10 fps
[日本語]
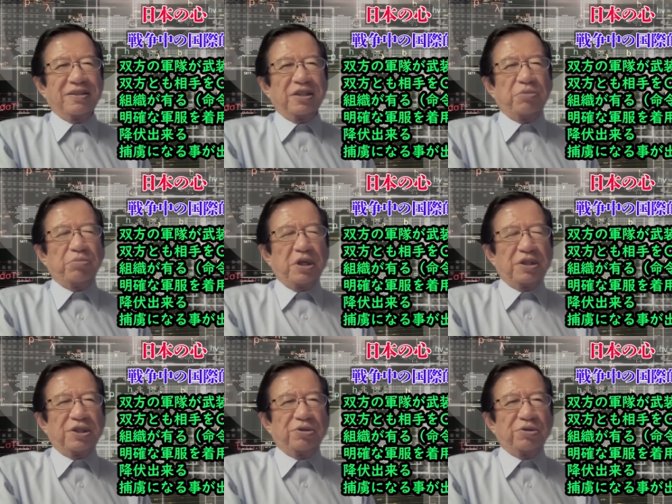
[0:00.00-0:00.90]
君
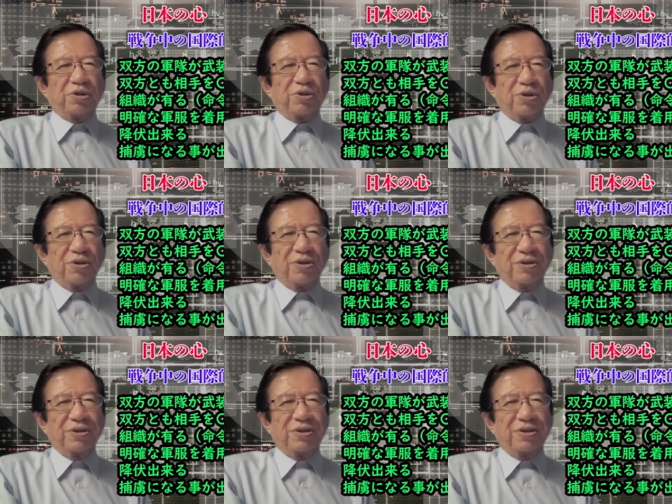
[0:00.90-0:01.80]
が死ぬのと
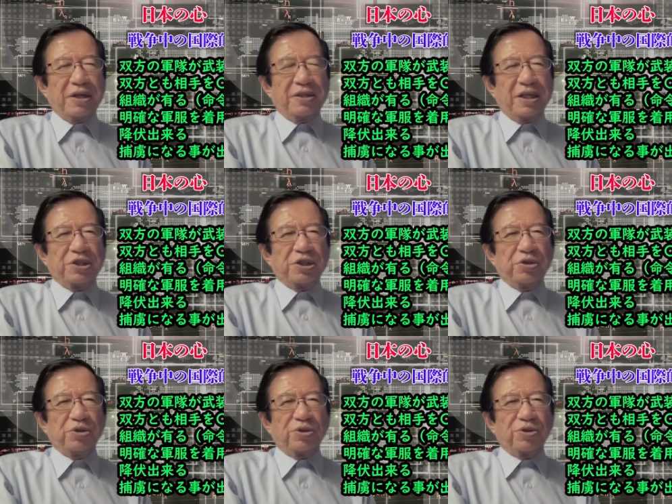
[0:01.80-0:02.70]
相手が死
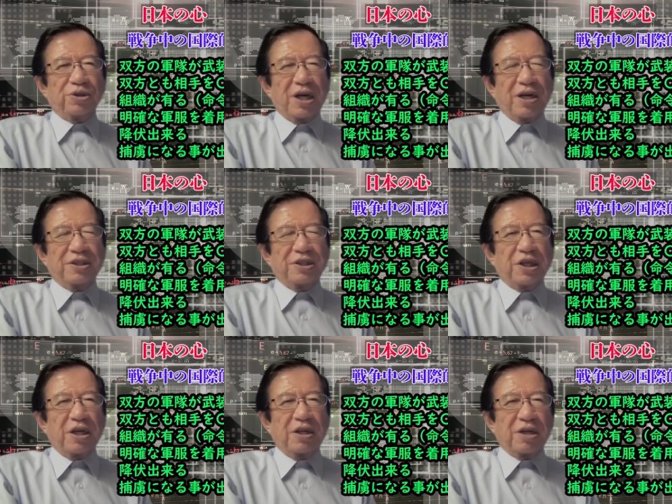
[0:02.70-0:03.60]
ぬのとなんか違
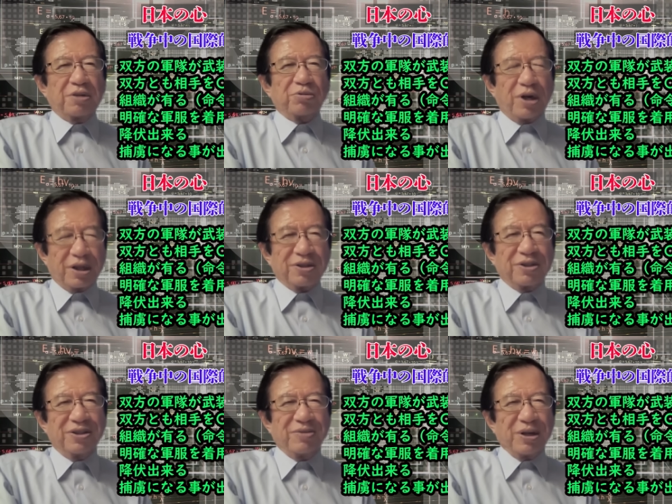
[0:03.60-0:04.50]
いがあるのかと、
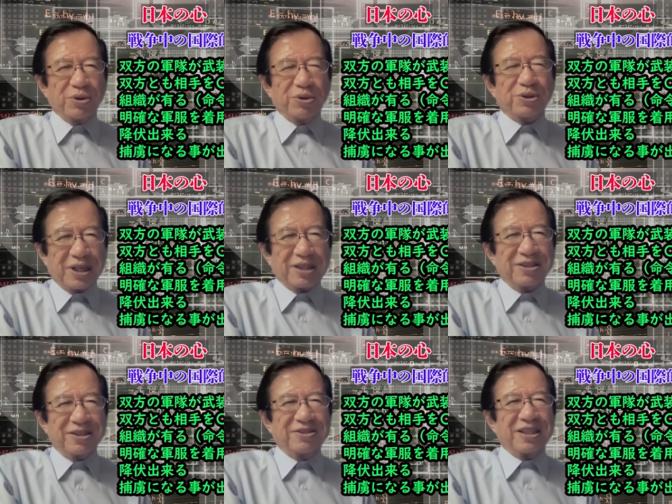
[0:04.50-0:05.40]
まあ、こう言ったっ
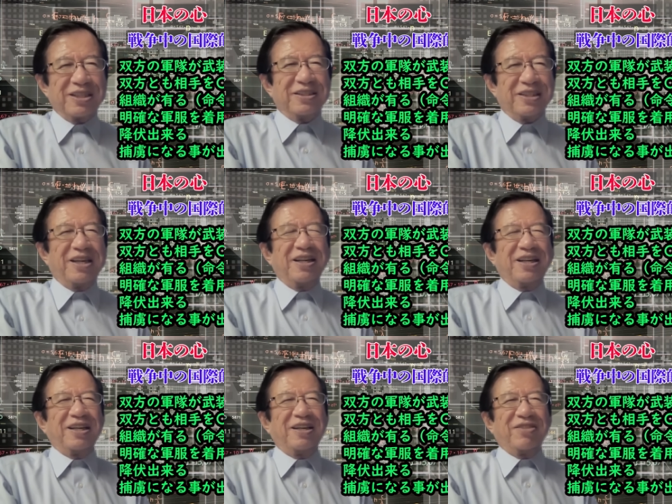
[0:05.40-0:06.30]
ていうんでですね。
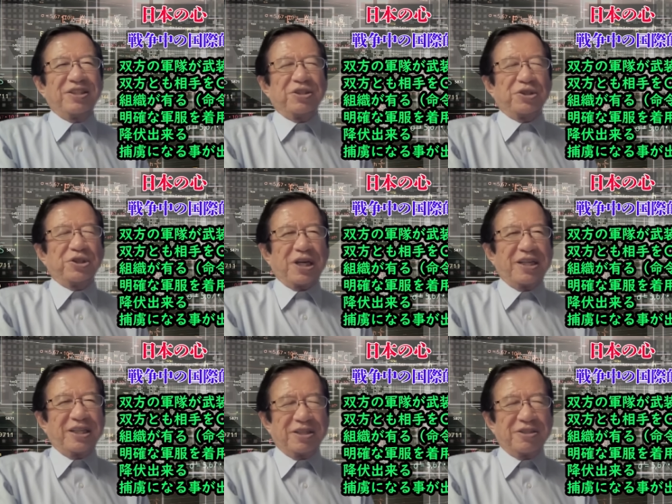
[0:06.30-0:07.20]
まあ一応知ら
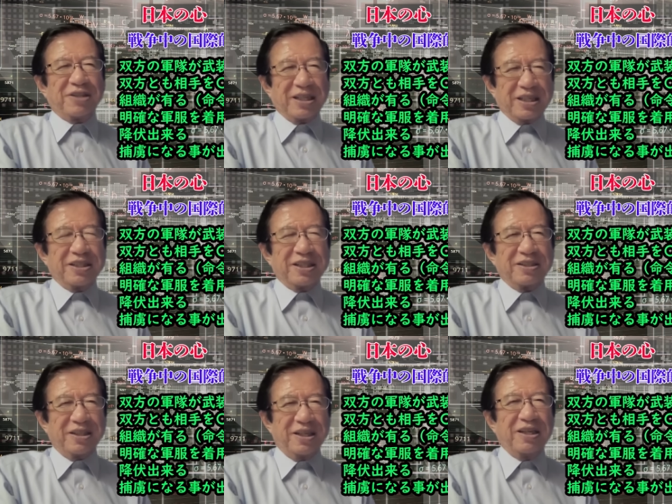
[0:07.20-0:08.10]
れてる話なんで
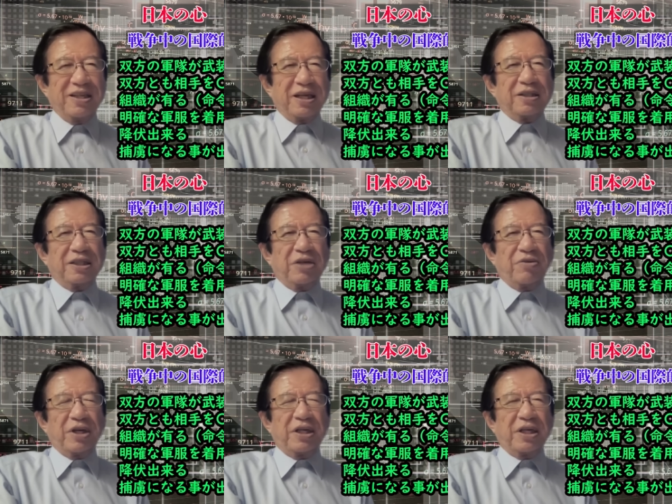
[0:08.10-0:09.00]
すね。やって
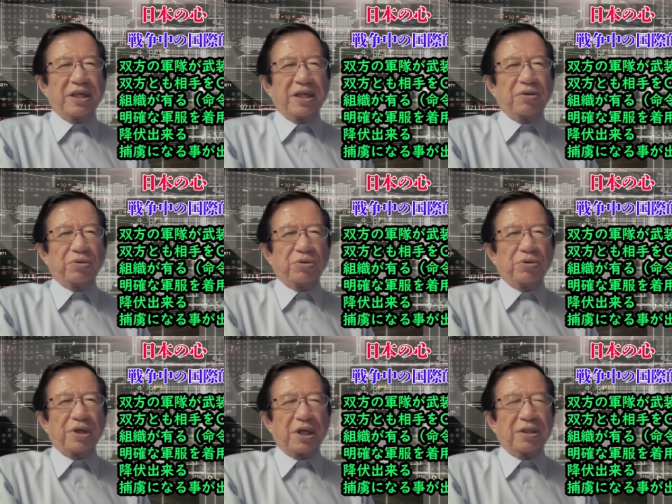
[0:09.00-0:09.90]
はいけないこと
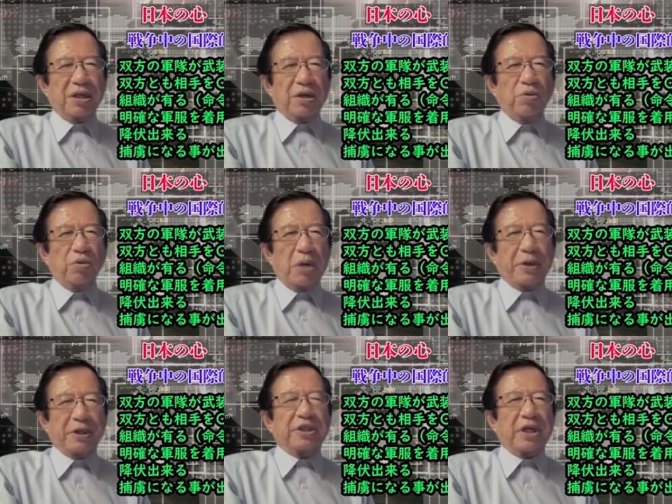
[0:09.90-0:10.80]
をやった方が
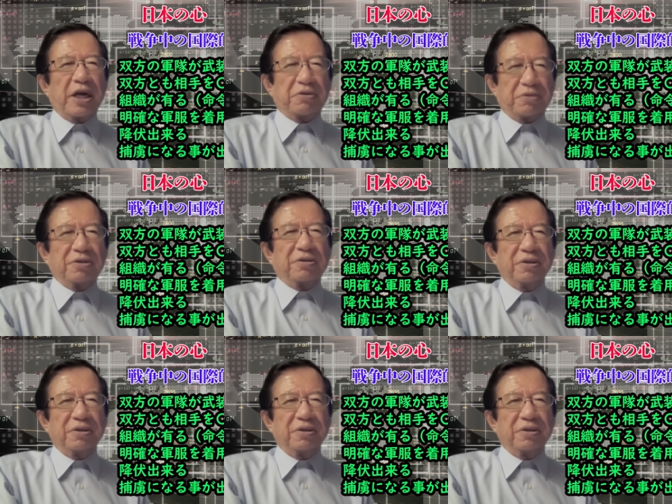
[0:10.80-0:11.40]
罰せられると。